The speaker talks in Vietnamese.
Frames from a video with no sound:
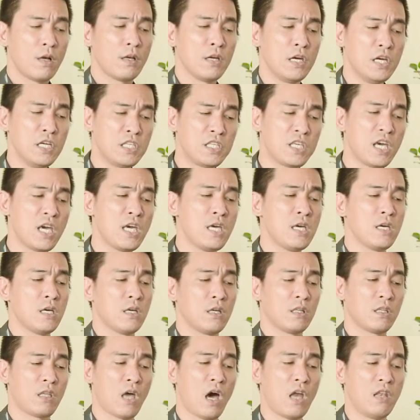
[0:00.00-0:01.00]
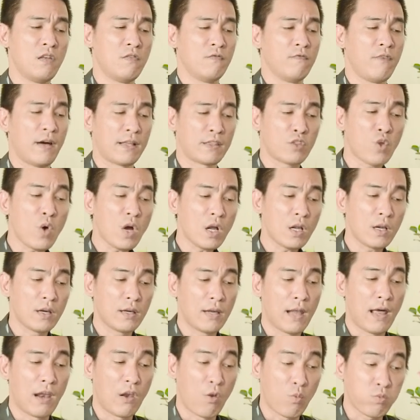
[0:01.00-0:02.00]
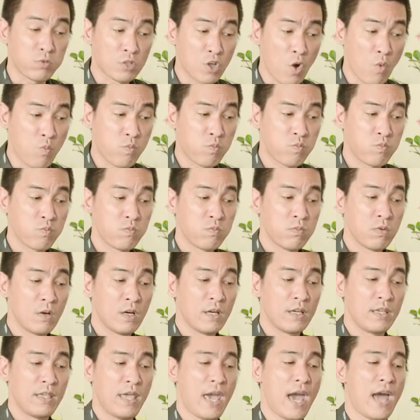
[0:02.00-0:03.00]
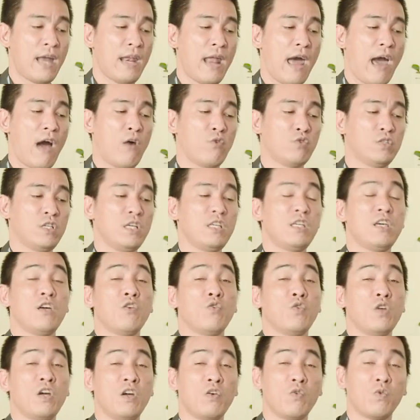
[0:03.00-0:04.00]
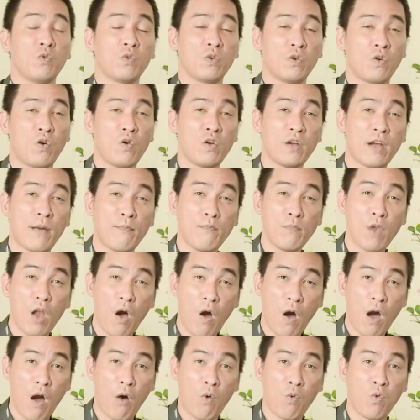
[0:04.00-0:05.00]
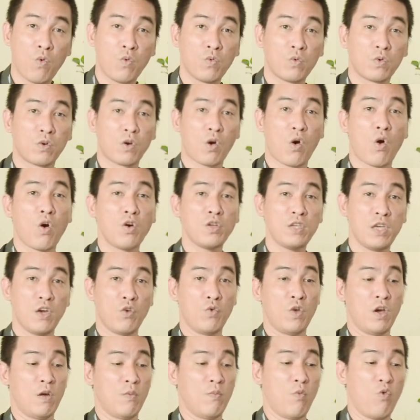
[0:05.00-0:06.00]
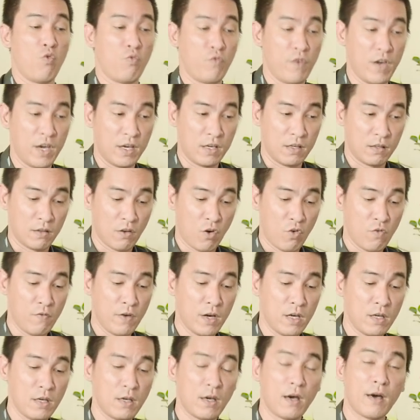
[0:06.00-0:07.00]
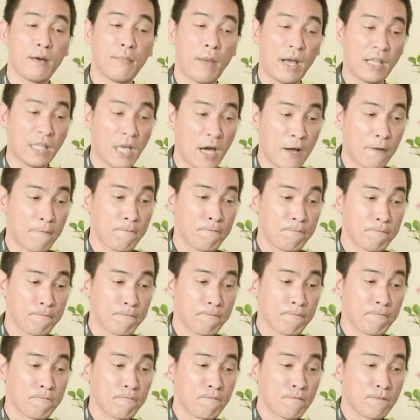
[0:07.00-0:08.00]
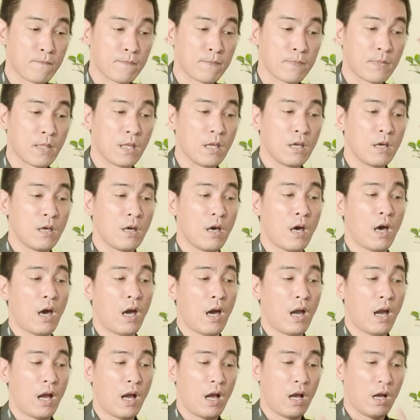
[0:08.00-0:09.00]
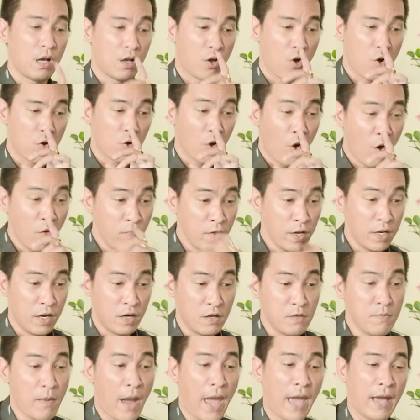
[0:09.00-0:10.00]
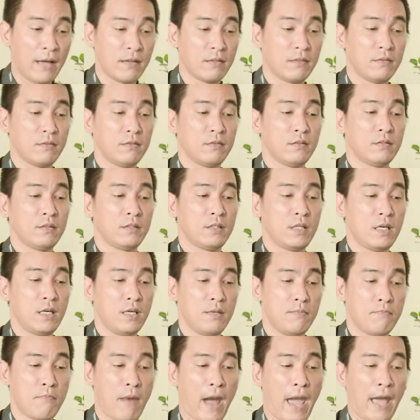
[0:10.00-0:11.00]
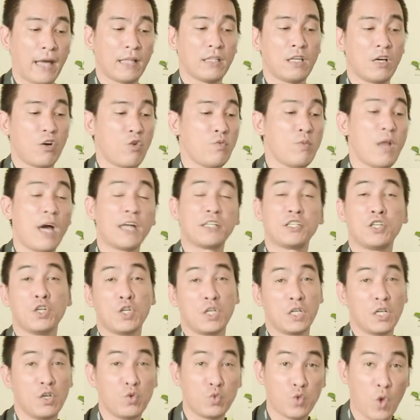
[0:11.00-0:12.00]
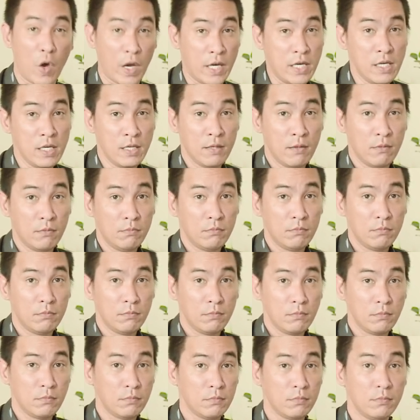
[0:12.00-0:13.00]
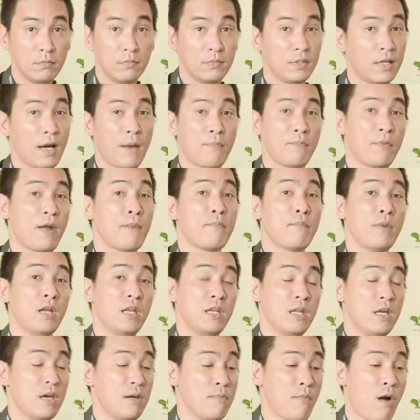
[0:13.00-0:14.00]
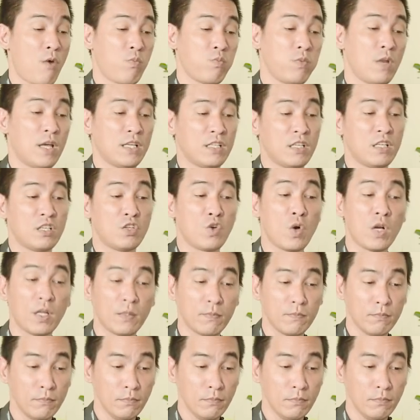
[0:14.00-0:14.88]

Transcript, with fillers: địa chi thìn và túc là lục xung gia đạo sẽ nhiều điều rối rắm lo âu có nhiều điều buồn phiền đối với à, bản thân à, còn đối với nữ mạng thì mạng thì cũng là trường lưu thủy gặp năm bình địa mộc là sinh xuất